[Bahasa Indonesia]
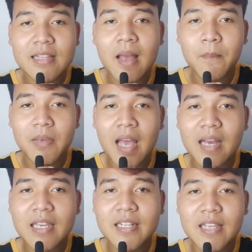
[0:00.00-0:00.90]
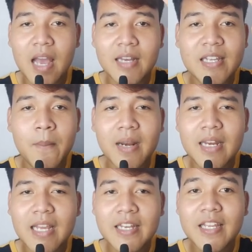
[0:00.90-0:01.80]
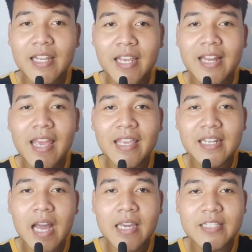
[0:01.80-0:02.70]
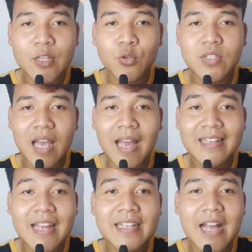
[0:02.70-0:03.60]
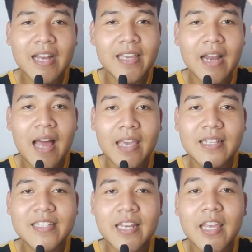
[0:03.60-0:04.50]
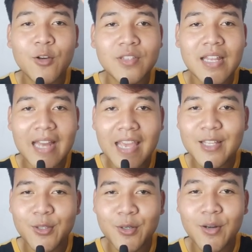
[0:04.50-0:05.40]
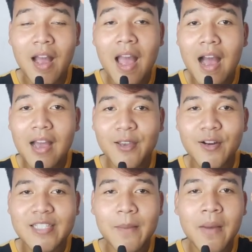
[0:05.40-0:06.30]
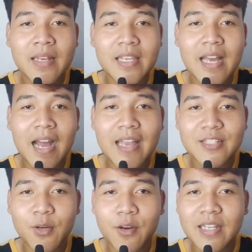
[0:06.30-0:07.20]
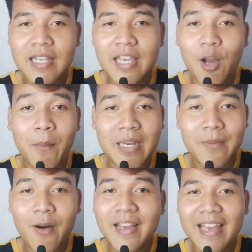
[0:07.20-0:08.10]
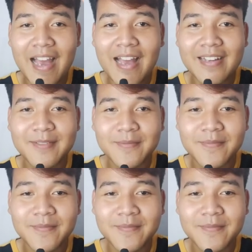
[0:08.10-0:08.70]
Tapi akhirnya dia beranikan diri naikin kaki satunya dan kaki yang lain jadi ikutan naik tuh. Hayo siapa nih yang kayak cowok ini? Komen di bawah ya.